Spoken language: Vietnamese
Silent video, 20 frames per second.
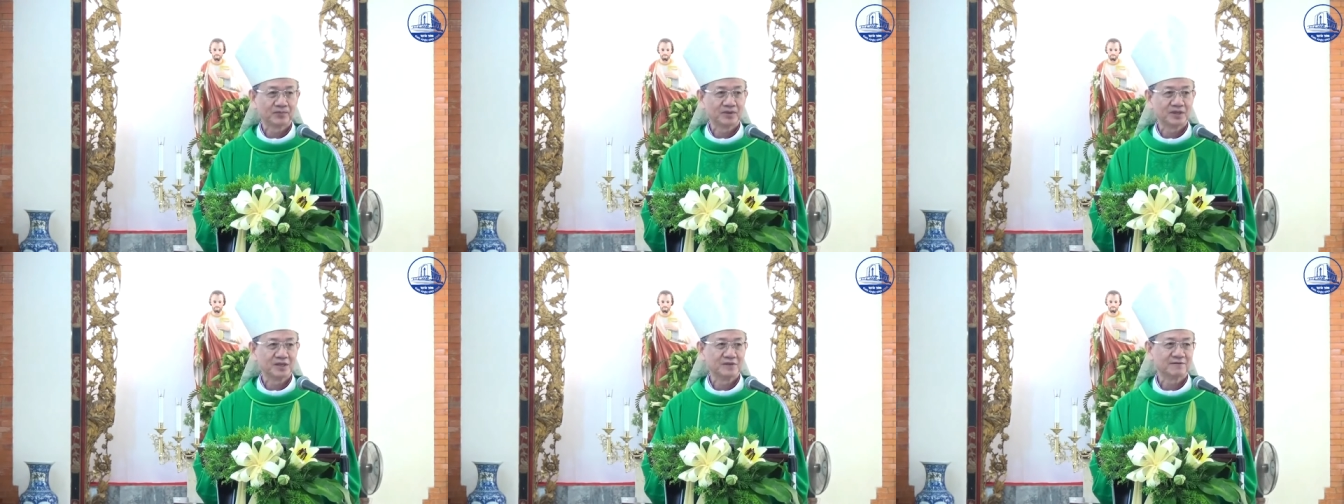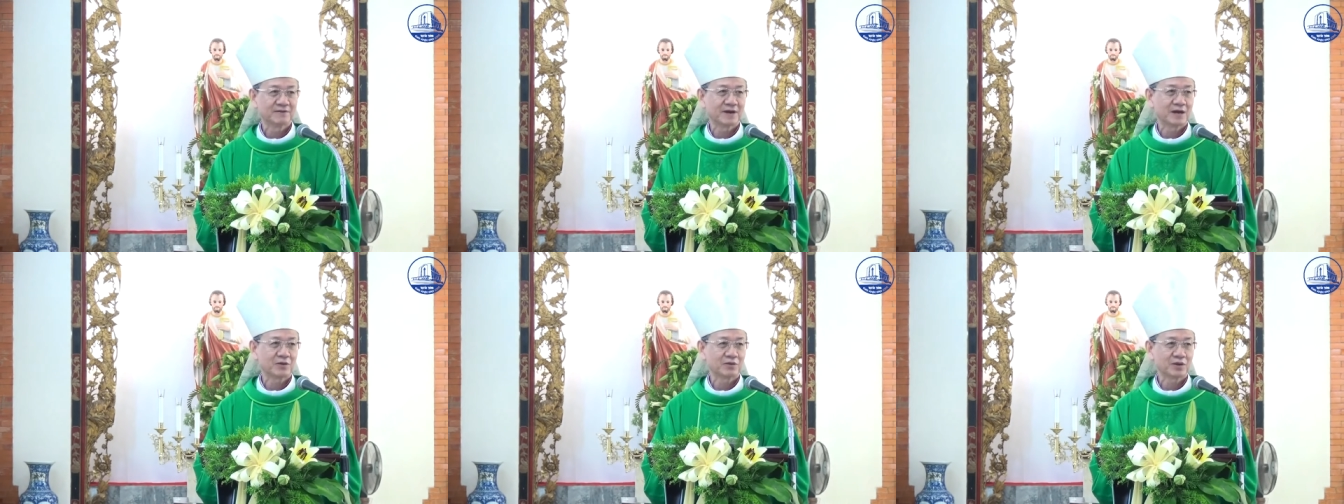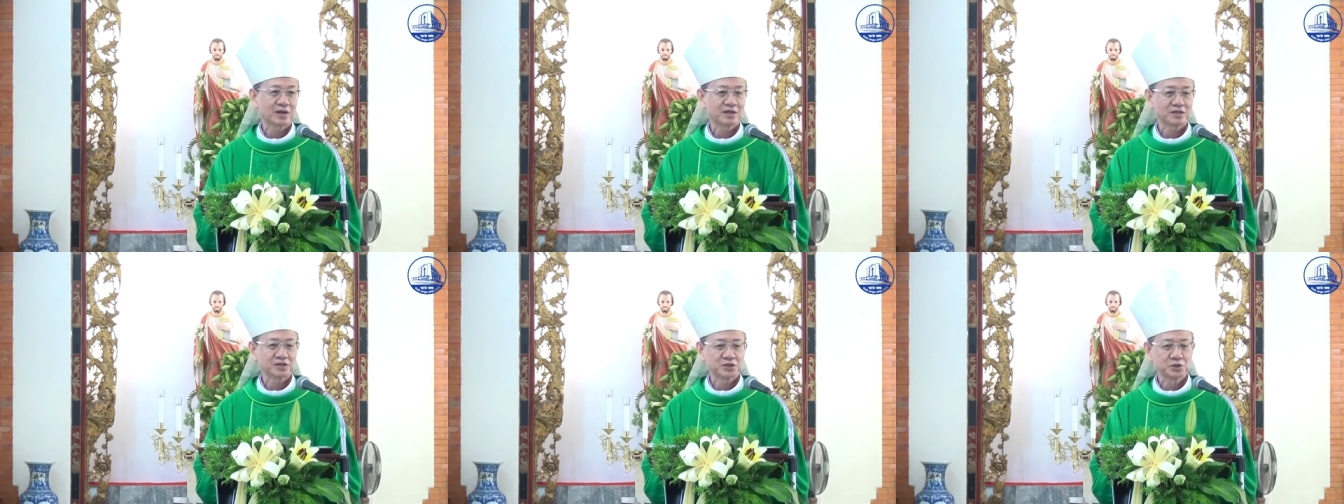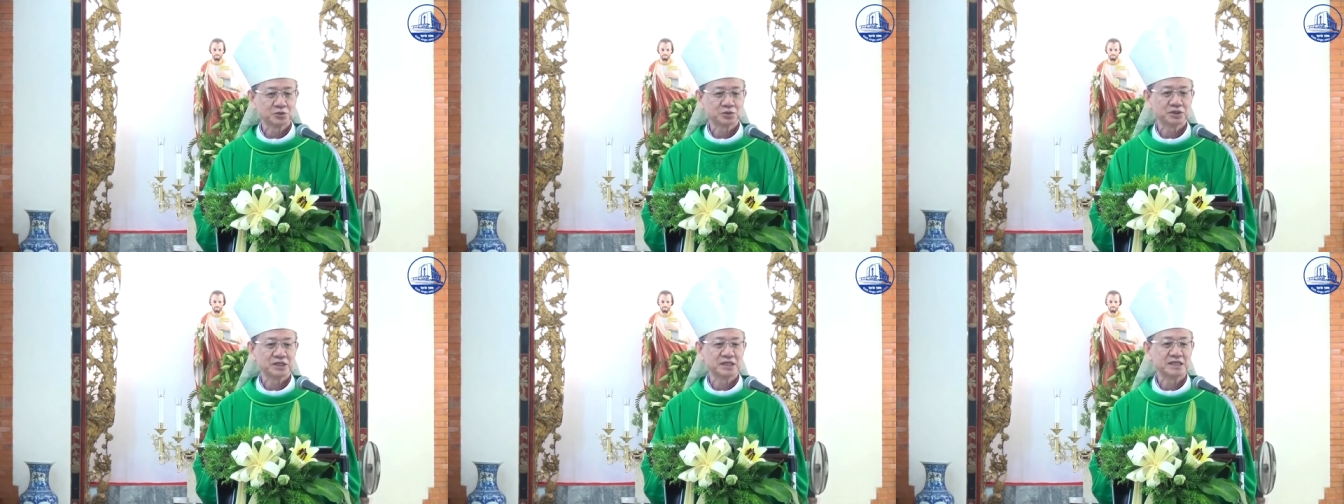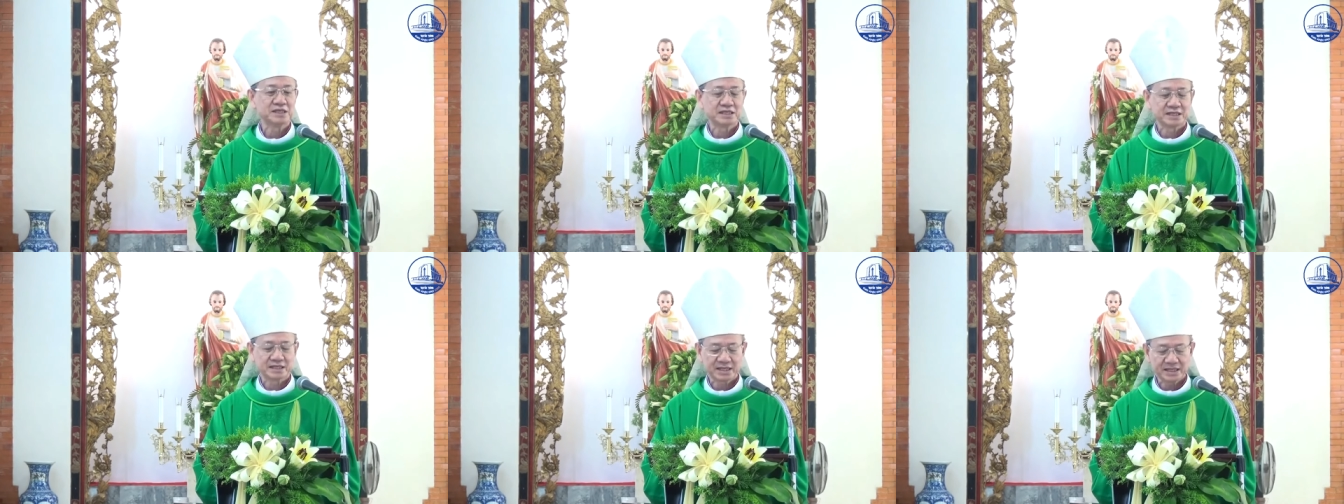đi vào các cái siêu
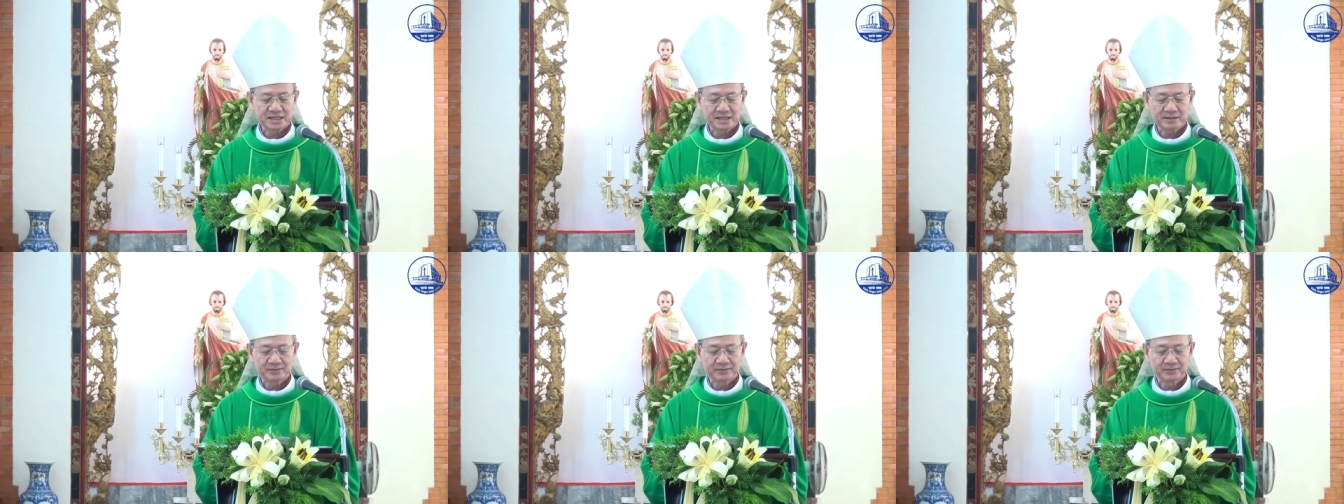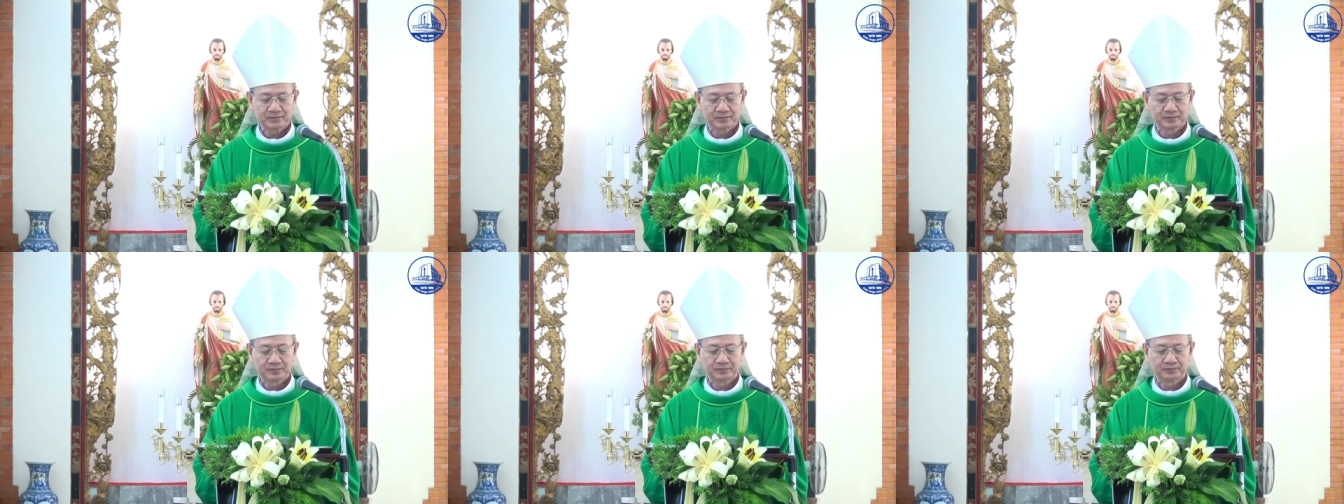thị thì thấy ừ,